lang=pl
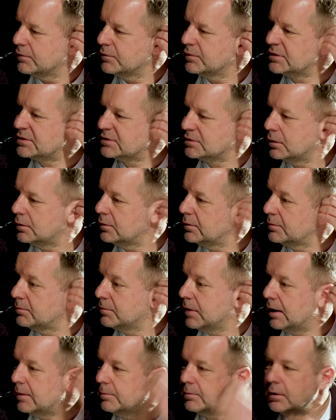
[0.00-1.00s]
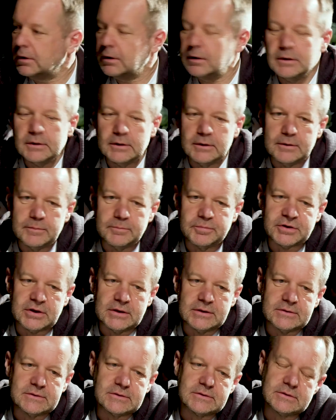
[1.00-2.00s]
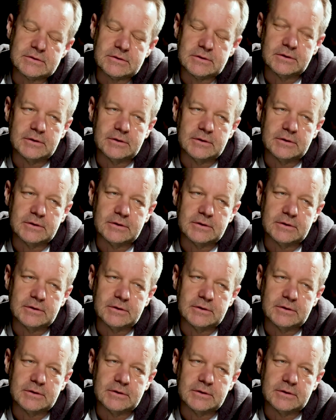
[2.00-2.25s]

jest to, mam y, przez.